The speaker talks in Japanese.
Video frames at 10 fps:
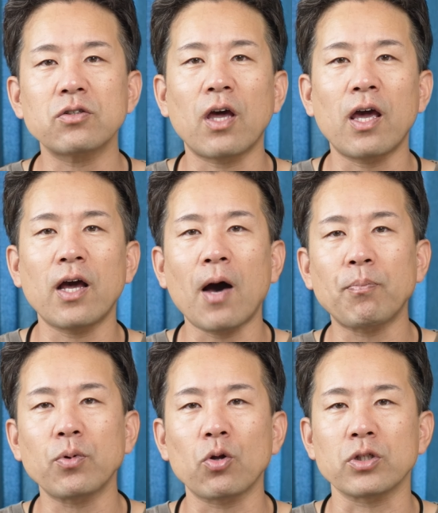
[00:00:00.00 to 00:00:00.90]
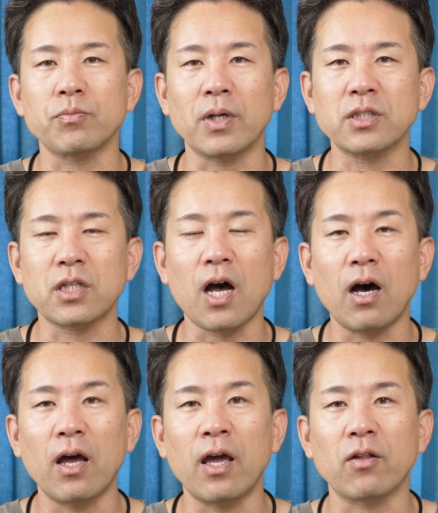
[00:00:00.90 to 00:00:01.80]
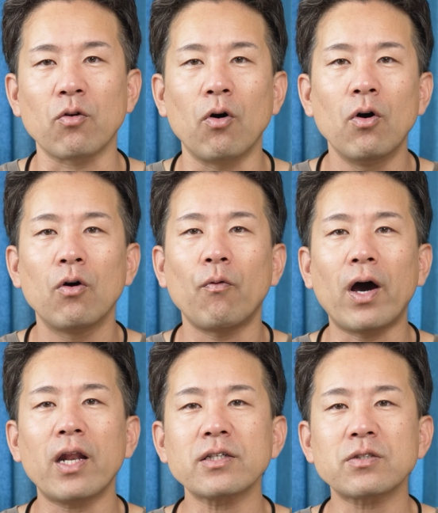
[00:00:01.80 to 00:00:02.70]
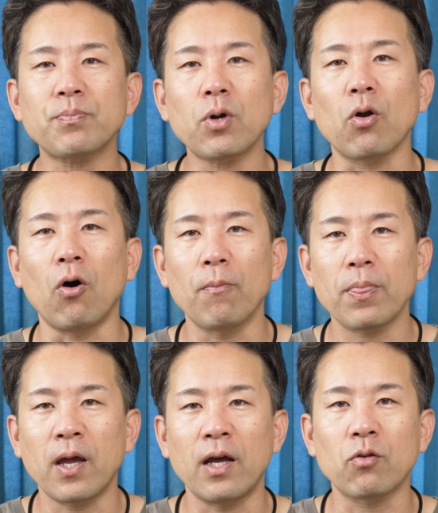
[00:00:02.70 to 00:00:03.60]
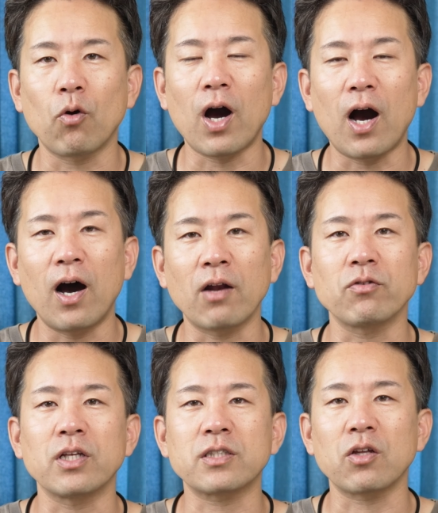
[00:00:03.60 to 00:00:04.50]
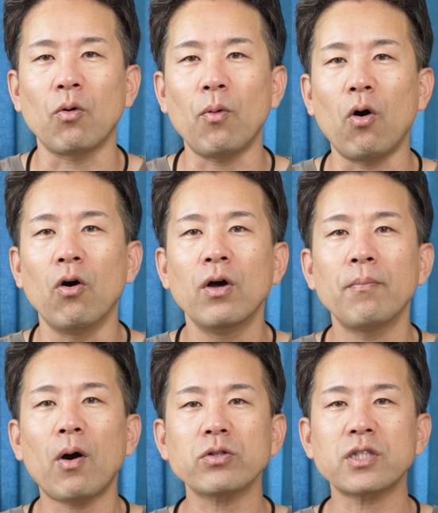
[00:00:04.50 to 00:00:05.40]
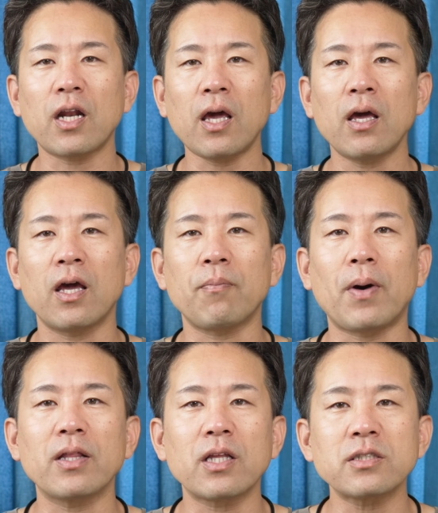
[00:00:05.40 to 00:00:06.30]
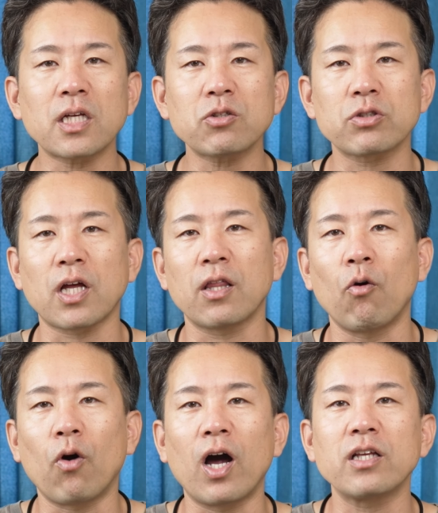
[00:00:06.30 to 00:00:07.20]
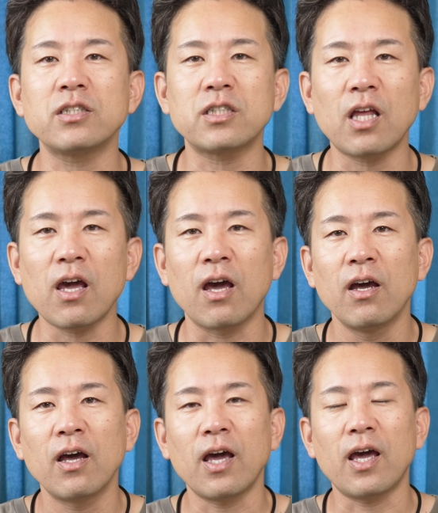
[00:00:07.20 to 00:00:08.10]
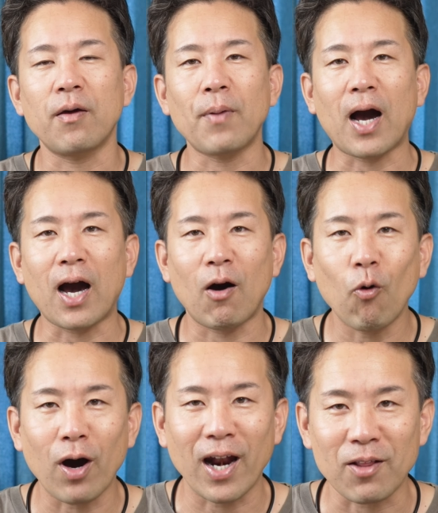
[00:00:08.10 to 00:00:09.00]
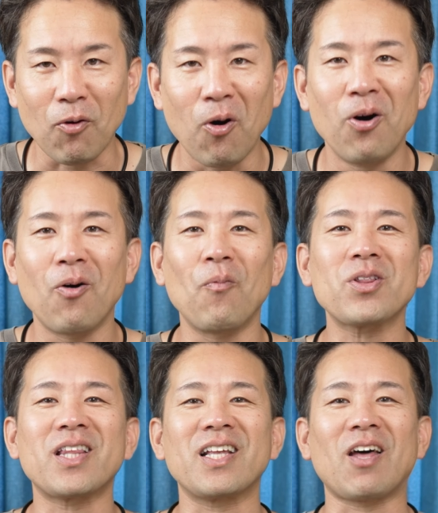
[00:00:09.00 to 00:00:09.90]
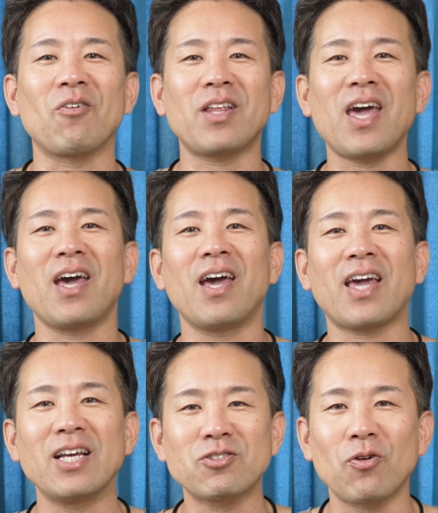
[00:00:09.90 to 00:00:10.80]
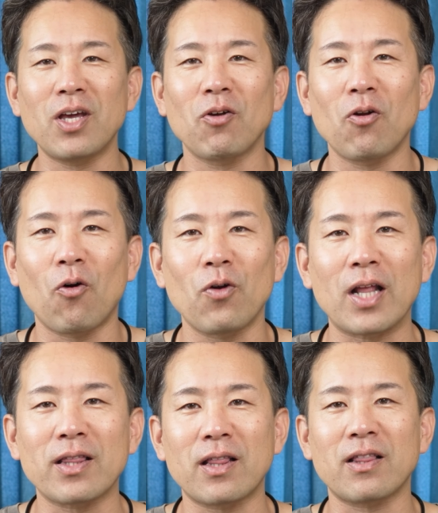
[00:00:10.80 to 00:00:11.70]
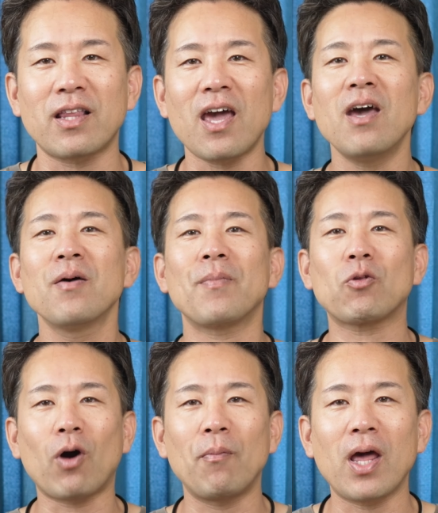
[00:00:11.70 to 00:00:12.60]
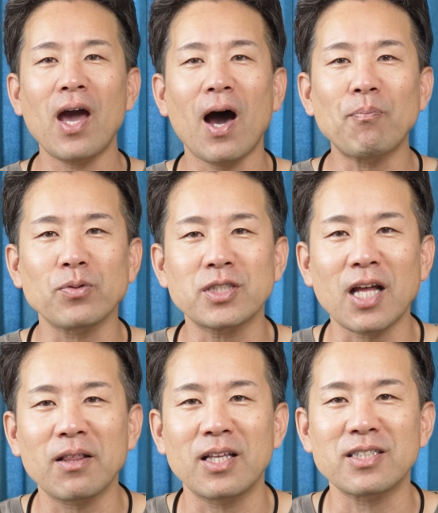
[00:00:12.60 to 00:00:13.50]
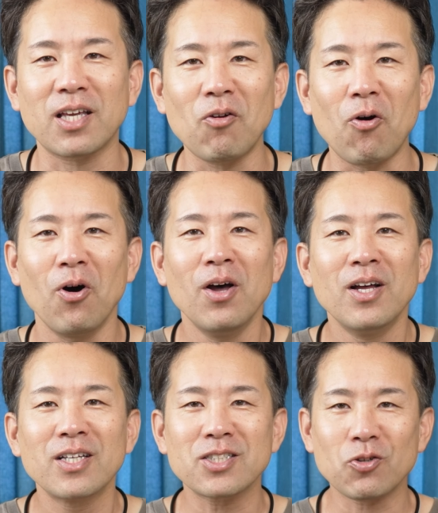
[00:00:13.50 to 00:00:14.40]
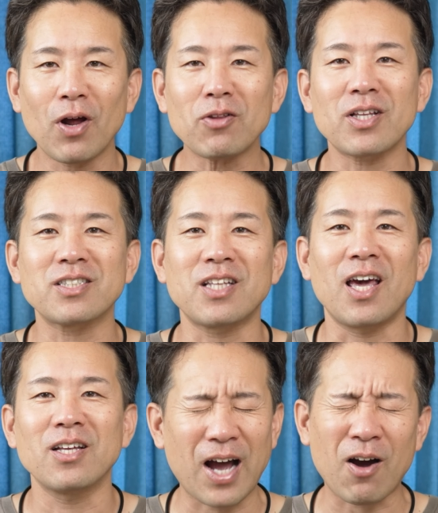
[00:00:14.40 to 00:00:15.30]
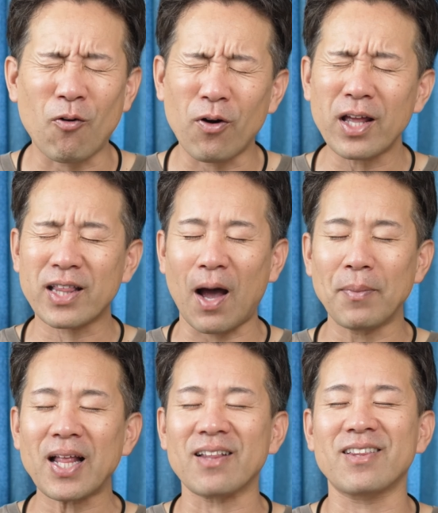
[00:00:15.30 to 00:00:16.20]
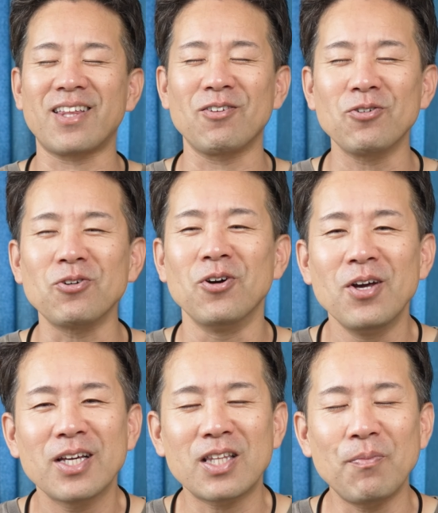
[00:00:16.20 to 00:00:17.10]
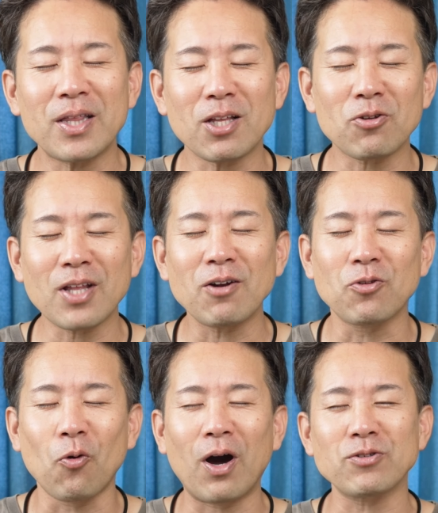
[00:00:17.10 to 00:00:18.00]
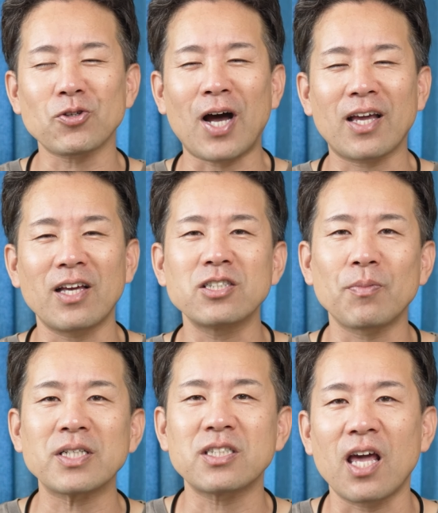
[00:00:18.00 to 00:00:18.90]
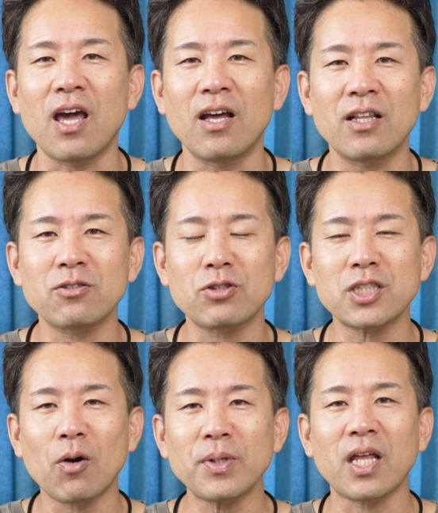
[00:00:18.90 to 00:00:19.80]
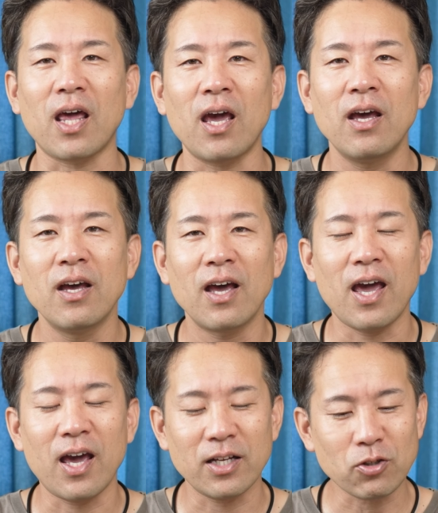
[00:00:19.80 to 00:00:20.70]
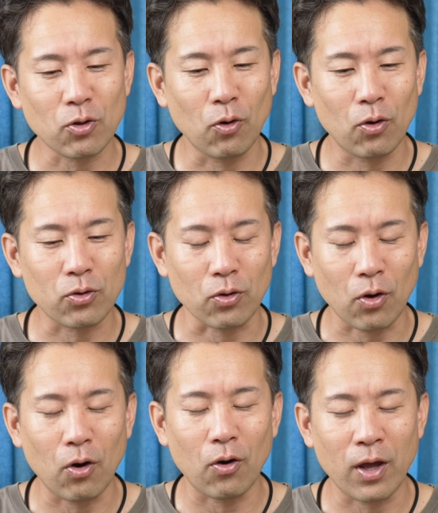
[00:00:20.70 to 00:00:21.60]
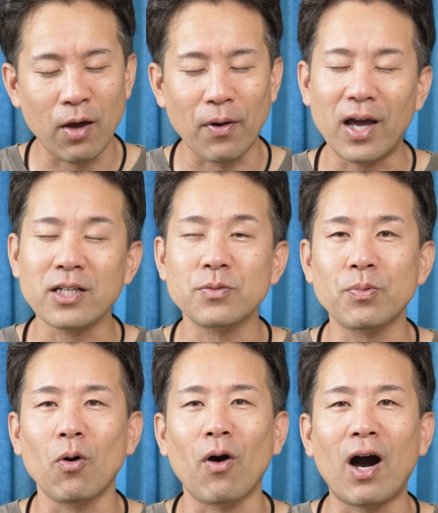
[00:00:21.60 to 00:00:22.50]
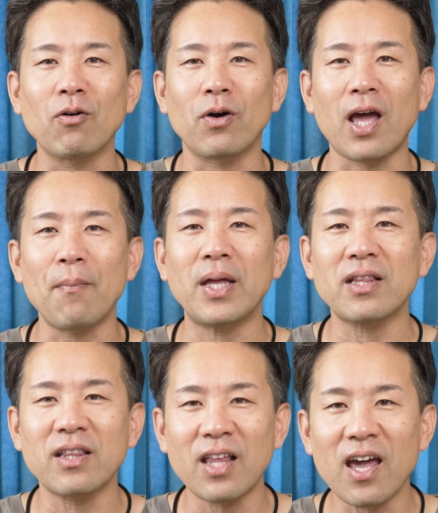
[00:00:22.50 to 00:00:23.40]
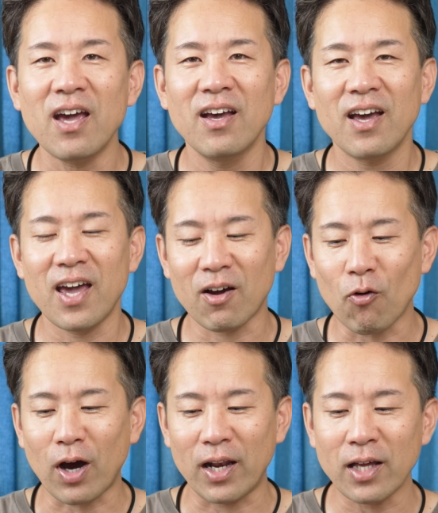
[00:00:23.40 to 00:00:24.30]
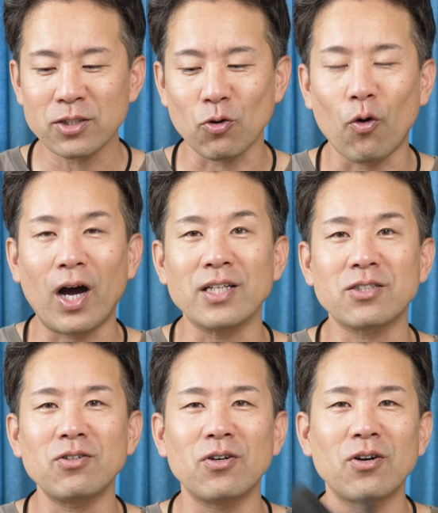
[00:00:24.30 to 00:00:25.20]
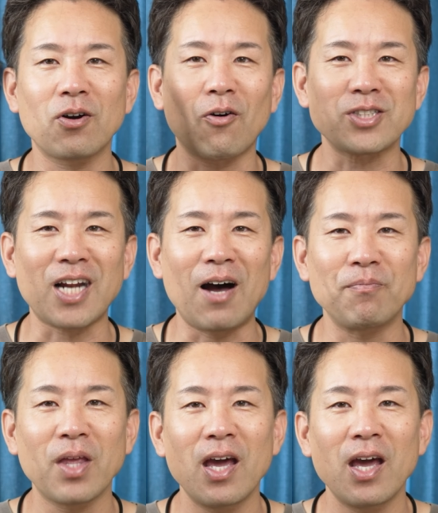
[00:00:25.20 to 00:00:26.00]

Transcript: えアップロードしました、えっ、と、ワイヤレスプロの、え動画あるんですけども、まあ、こちらね、えパンダスタジオさんでお借りして、えまあ、買おうかなと思っていたので、検証ね、いろいろ行って、まあ、動画もね、アップしたんですけど、その後ですね、あ、これダメだっていう決め手となる動画をちょっと発見しまして、で、そちらを見てね、えー、ちょっとロードの、えー、ワイヤレスプロを買うのをやめて、えー、今回ね、紹介するこちら、